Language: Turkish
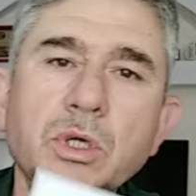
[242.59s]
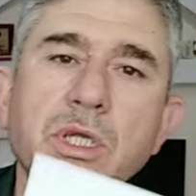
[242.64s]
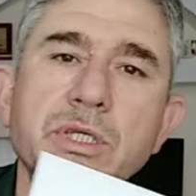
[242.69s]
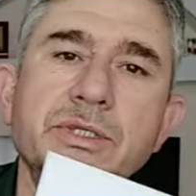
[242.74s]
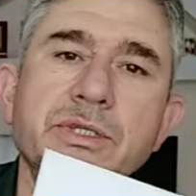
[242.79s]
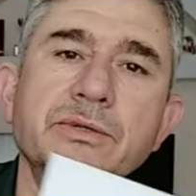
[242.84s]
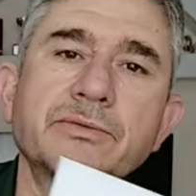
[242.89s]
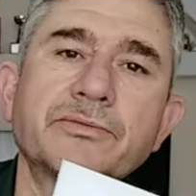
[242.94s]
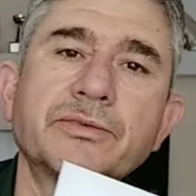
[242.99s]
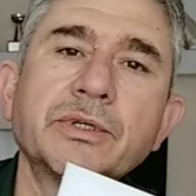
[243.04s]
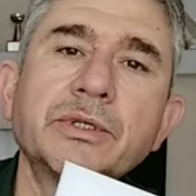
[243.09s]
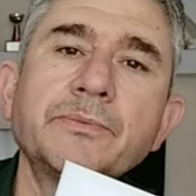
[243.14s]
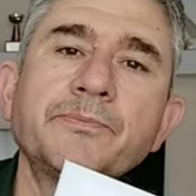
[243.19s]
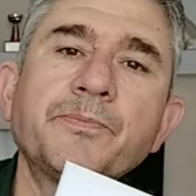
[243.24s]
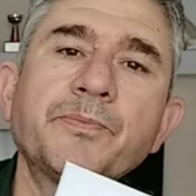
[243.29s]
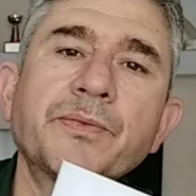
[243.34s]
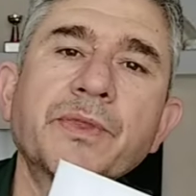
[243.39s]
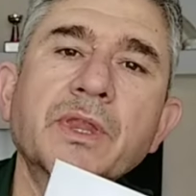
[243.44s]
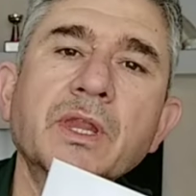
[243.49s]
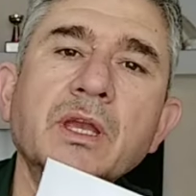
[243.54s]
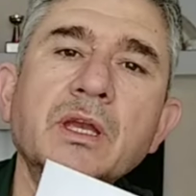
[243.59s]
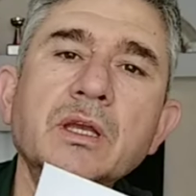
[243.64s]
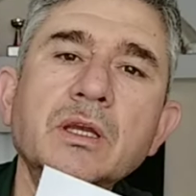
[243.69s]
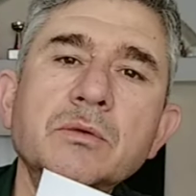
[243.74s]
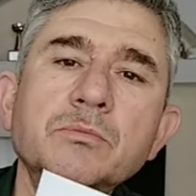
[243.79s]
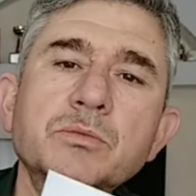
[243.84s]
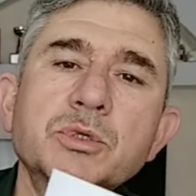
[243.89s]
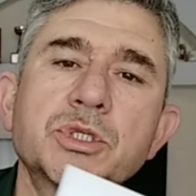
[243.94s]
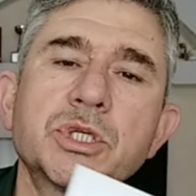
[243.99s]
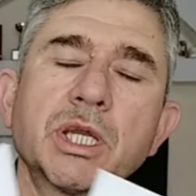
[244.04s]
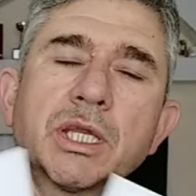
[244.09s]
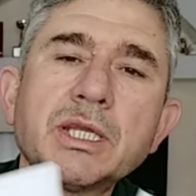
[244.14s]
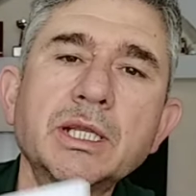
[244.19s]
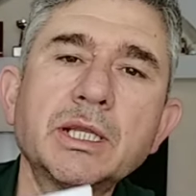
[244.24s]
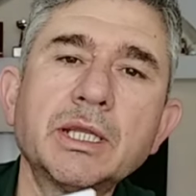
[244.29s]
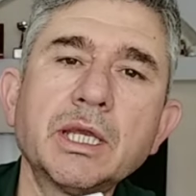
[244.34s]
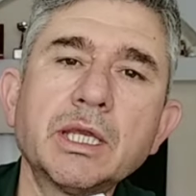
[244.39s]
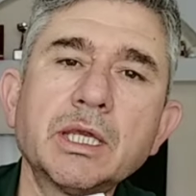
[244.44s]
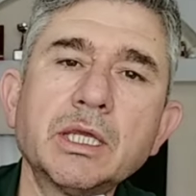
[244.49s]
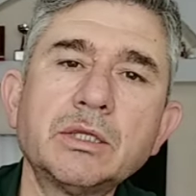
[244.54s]
böyle sıfır. Bu
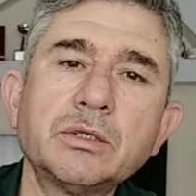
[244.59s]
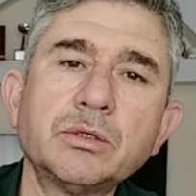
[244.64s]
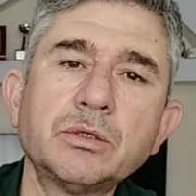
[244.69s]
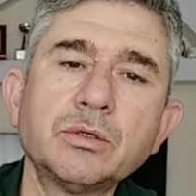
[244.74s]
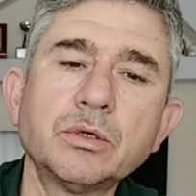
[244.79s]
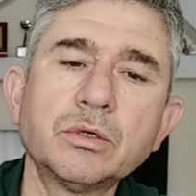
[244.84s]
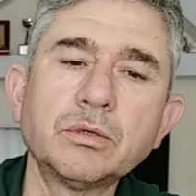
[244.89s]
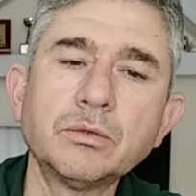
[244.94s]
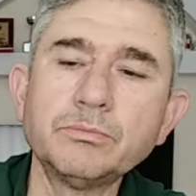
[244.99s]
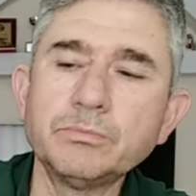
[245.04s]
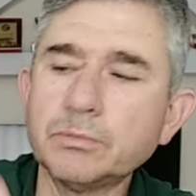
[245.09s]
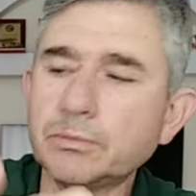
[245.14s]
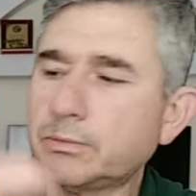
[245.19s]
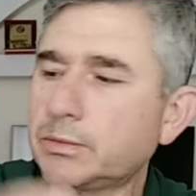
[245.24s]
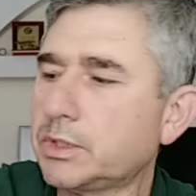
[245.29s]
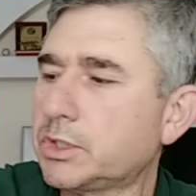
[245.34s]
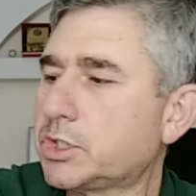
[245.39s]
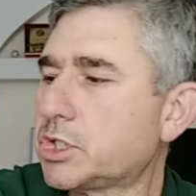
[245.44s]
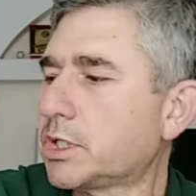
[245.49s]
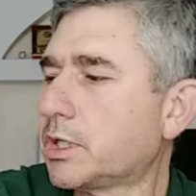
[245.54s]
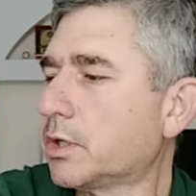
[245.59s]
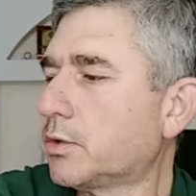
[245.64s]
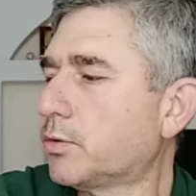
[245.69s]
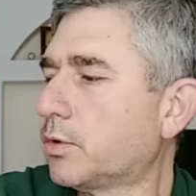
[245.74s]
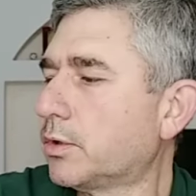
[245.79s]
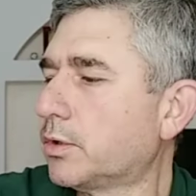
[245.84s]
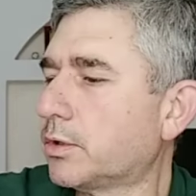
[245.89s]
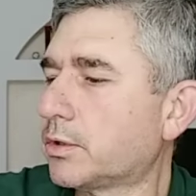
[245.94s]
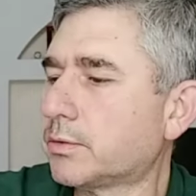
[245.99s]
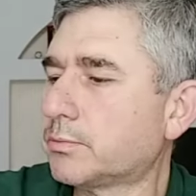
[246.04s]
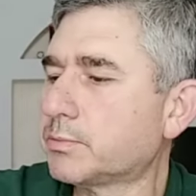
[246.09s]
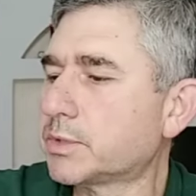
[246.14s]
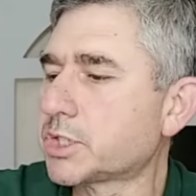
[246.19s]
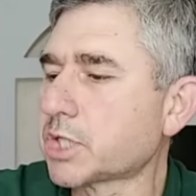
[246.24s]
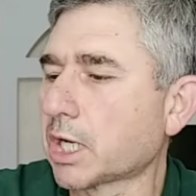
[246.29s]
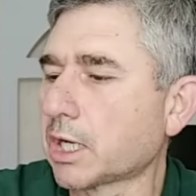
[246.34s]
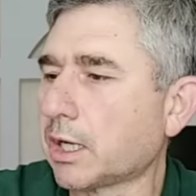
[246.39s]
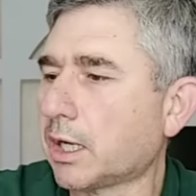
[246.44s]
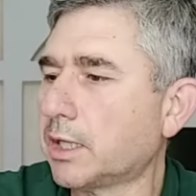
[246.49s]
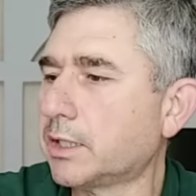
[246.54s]
şekilde getiriyorum. içine koyuyorum
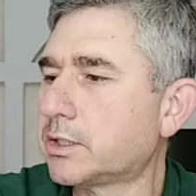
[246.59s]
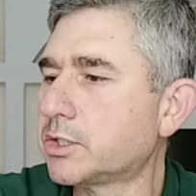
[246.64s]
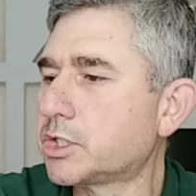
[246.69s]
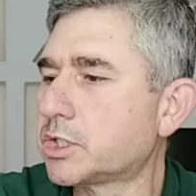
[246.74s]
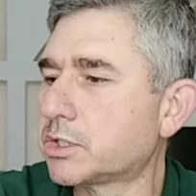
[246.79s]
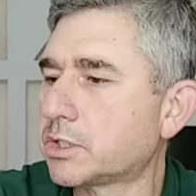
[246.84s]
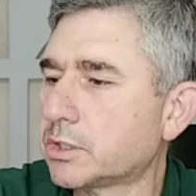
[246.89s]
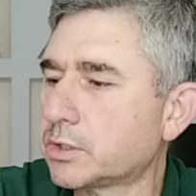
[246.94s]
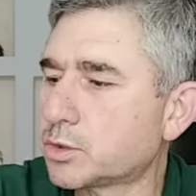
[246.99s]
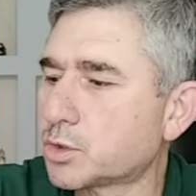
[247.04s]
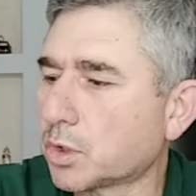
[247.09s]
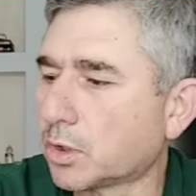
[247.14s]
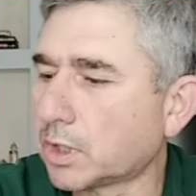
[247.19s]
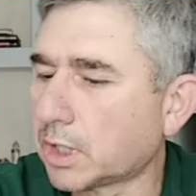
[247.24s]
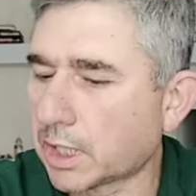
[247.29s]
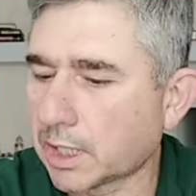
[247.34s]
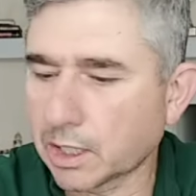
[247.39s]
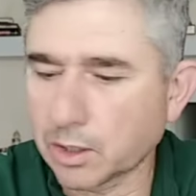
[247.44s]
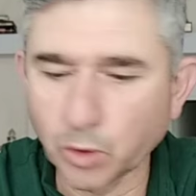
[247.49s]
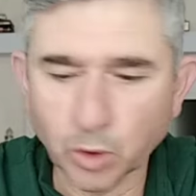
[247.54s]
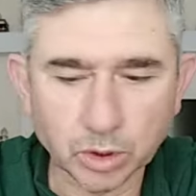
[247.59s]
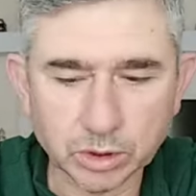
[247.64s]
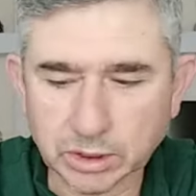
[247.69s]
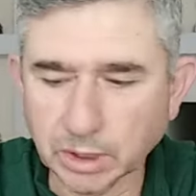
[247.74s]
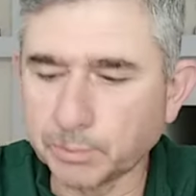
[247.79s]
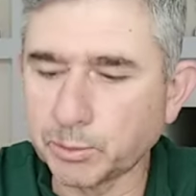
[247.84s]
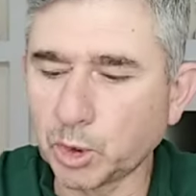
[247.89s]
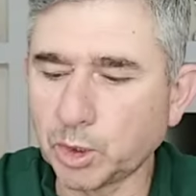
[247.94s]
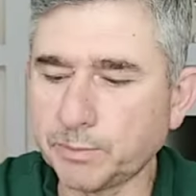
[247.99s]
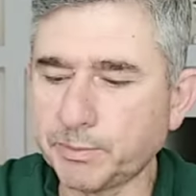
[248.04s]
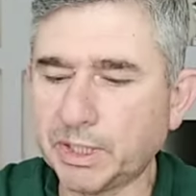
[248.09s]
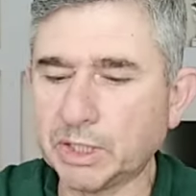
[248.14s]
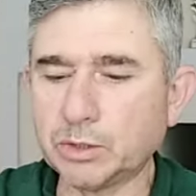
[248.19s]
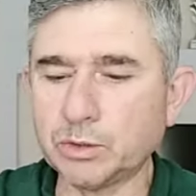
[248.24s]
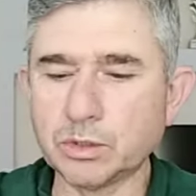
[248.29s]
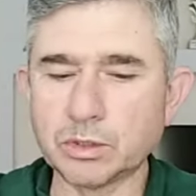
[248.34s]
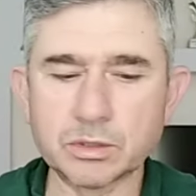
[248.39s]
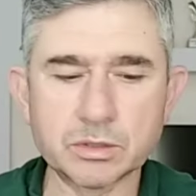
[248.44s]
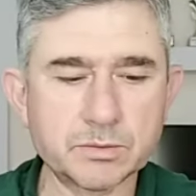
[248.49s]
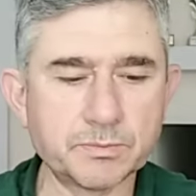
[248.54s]
bıçak ayrıştırıcı olarak. Orta bölme
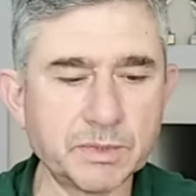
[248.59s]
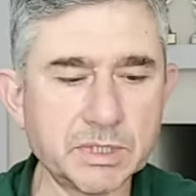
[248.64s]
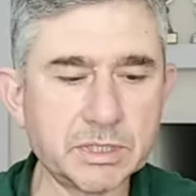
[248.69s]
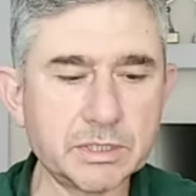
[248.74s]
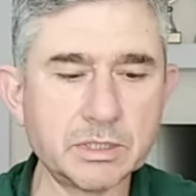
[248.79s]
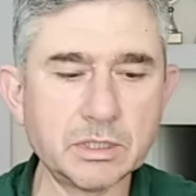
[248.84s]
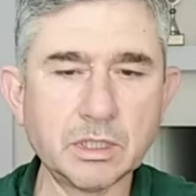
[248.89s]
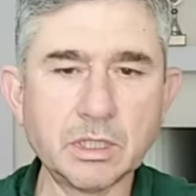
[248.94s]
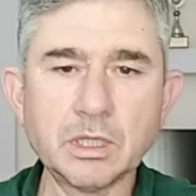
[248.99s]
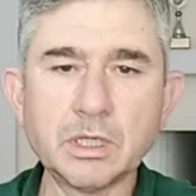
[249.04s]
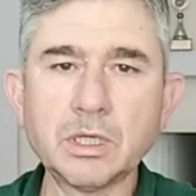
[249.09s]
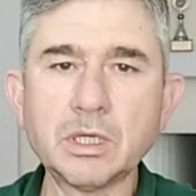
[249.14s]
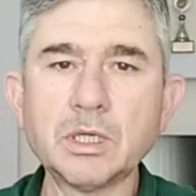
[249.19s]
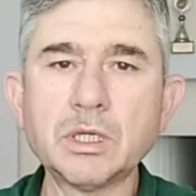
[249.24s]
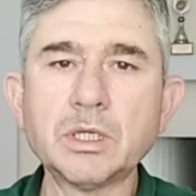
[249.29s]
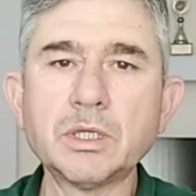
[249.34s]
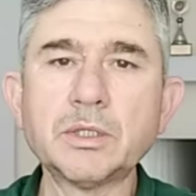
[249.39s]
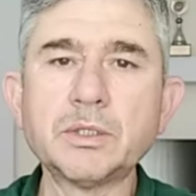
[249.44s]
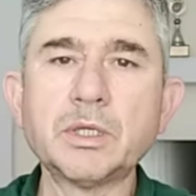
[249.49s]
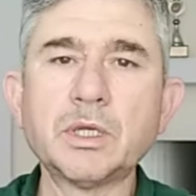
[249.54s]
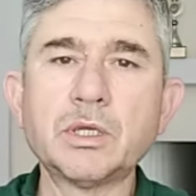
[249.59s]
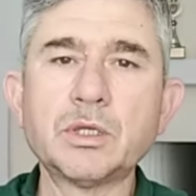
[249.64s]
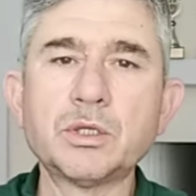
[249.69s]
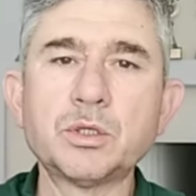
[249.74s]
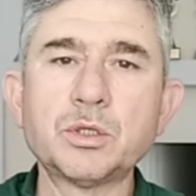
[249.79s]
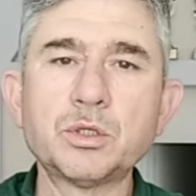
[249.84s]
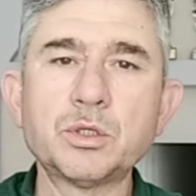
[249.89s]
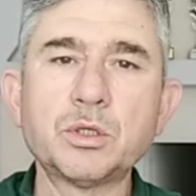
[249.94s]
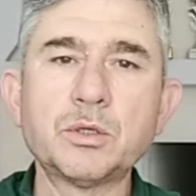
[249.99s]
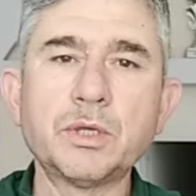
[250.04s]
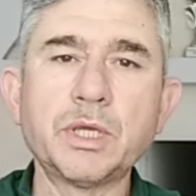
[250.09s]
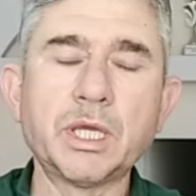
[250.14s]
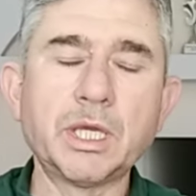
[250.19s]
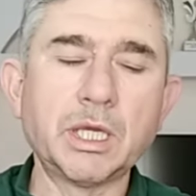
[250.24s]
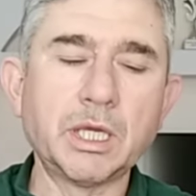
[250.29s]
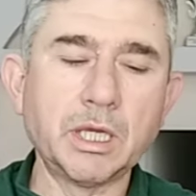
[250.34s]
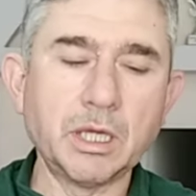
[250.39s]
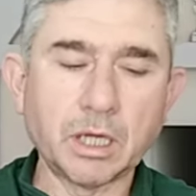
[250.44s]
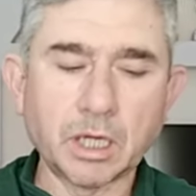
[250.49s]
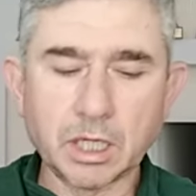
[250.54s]
diyoruz biz.
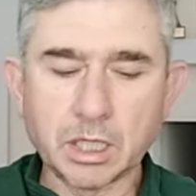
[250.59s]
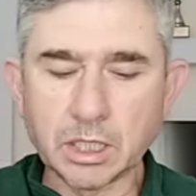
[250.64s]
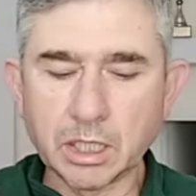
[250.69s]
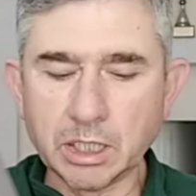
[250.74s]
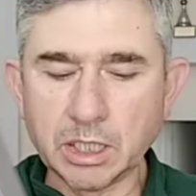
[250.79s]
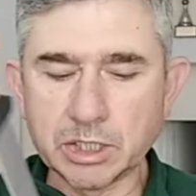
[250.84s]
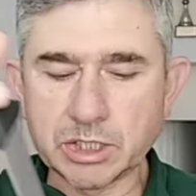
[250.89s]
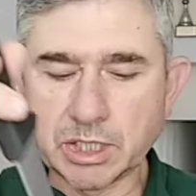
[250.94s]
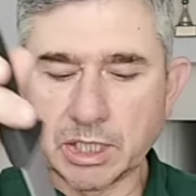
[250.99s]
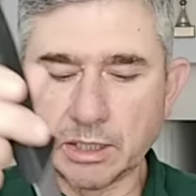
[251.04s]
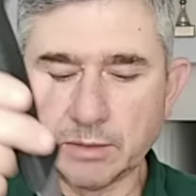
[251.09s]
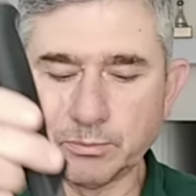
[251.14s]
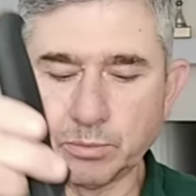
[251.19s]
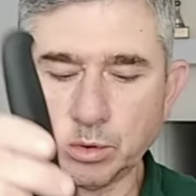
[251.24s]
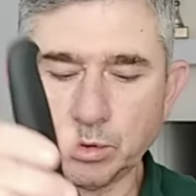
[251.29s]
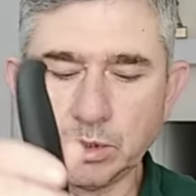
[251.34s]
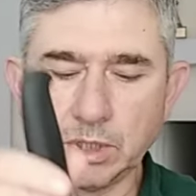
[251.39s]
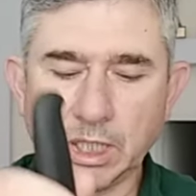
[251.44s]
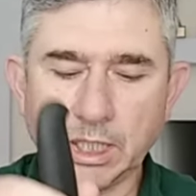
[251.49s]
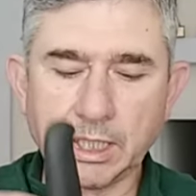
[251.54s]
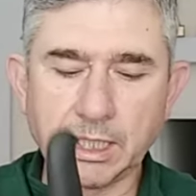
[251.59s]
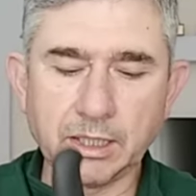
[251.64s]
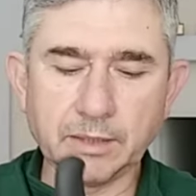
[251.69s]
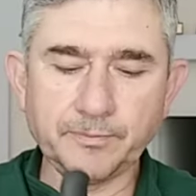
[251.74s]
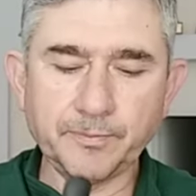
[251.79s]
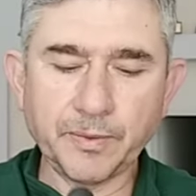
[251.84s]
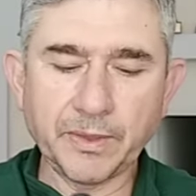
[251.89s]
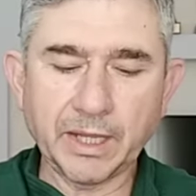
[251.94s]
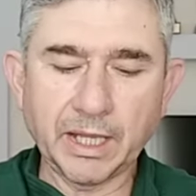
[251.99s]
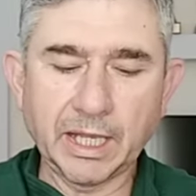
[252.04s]
E, arkadaşlar bunlara